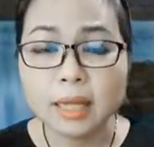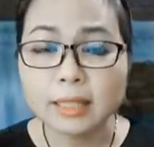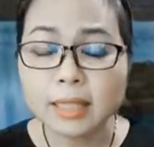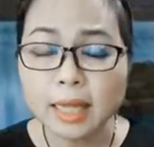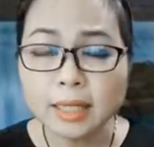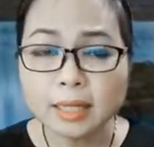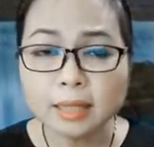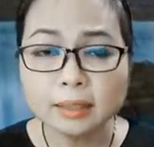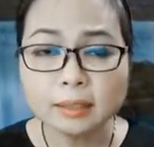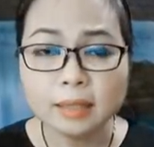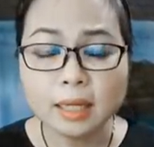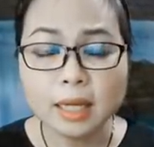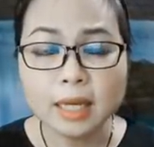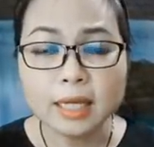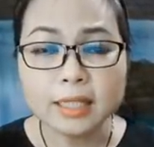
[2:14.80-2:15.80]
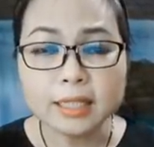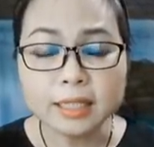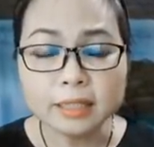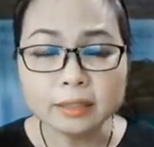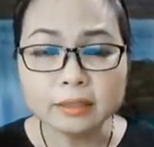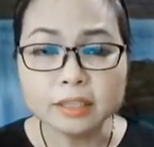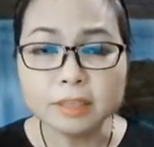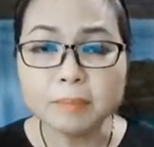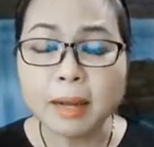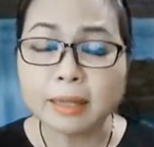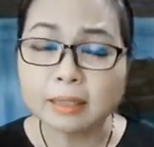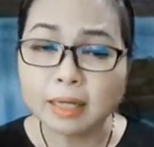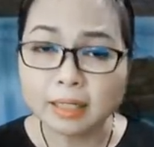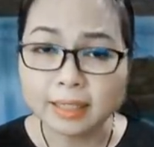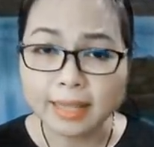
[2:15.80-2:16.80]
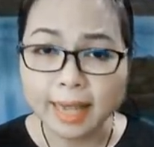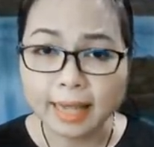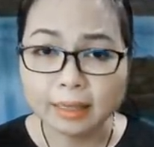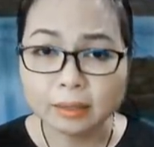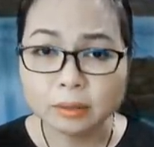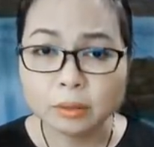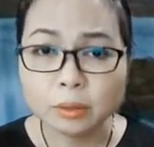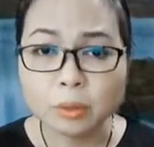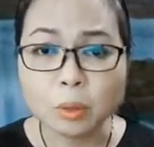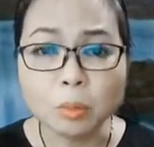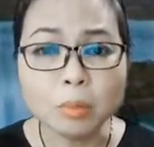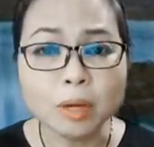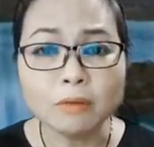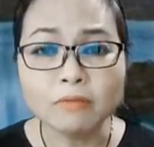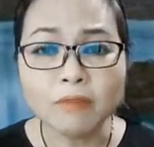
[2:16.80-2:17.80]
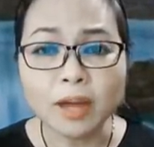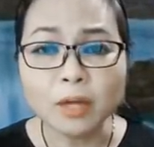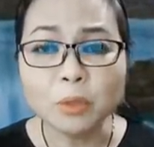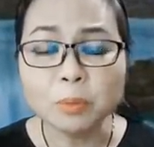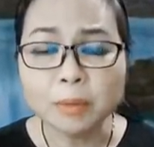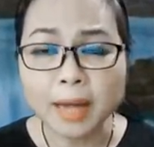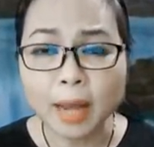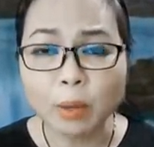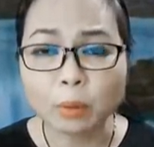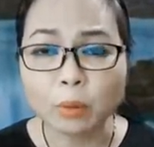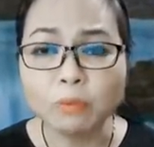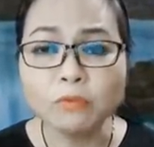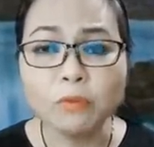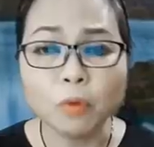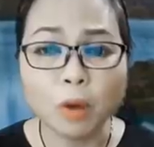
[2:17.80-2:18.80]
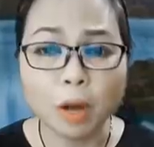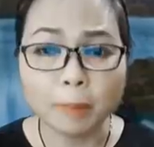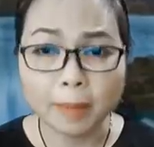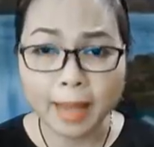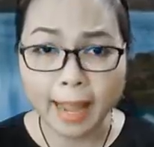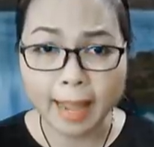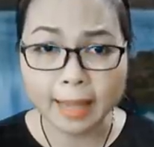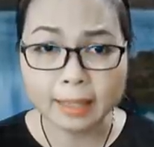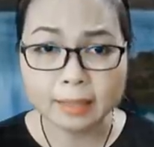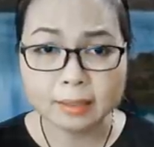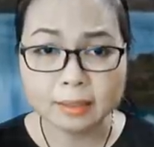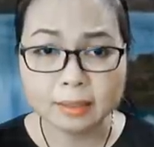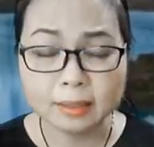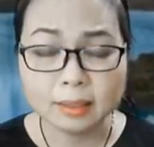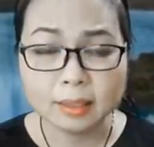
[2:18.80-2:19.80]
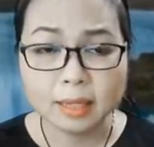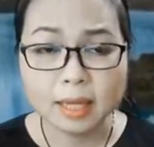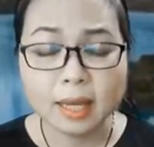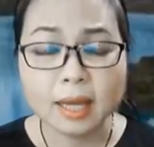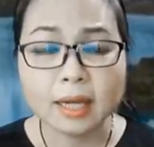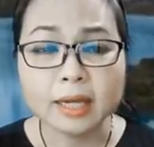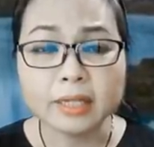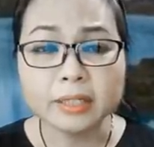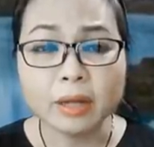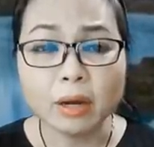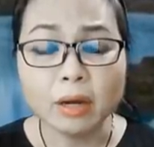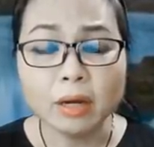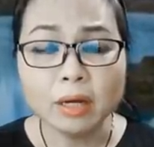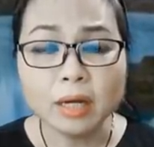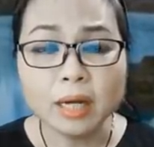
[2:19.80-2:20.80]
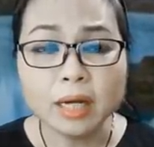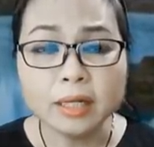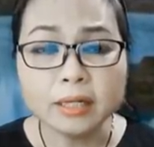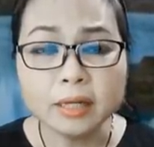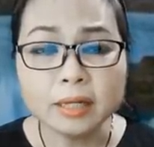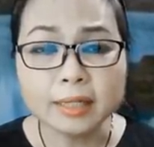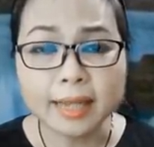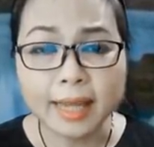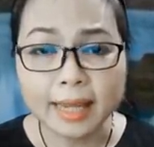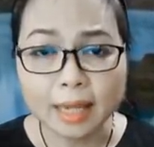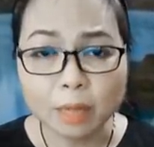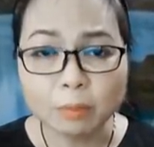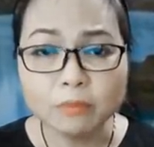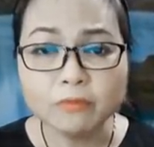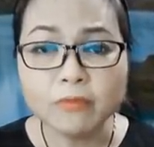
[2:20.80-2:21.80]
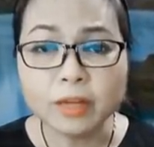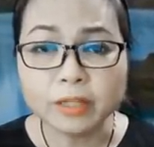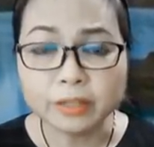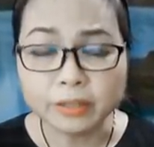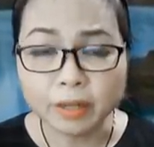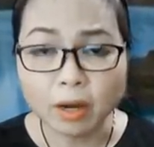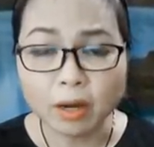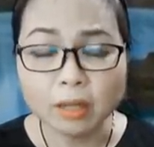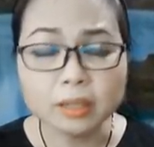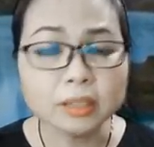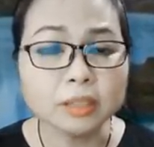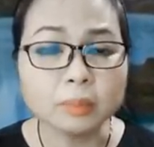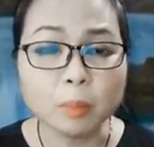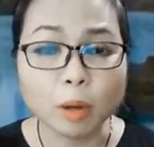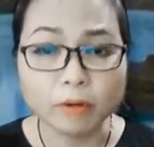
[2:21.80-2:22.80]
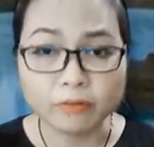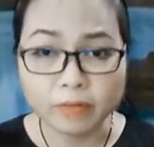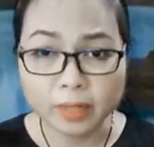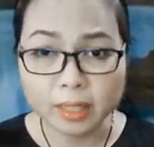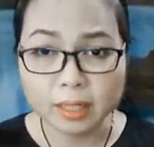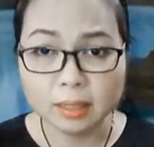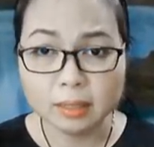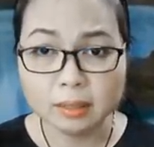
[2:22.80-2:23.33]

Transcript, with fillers: Thế nên, nhìn người bằng thời gian cũng không phải lúc nào cũng phù hợp cả. Khi đó, nên nghe ngóng về người đó từ mọi phía.